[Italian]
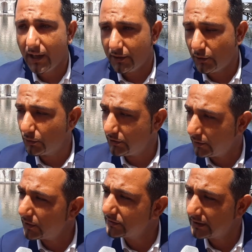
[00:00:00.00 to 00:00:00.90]
io
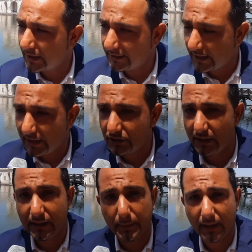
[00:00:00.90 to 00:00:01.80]
continuerò a stare tra la
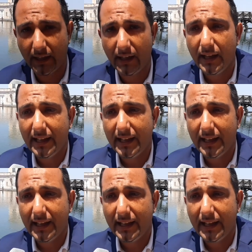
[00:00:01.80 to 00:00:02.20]
gente, perché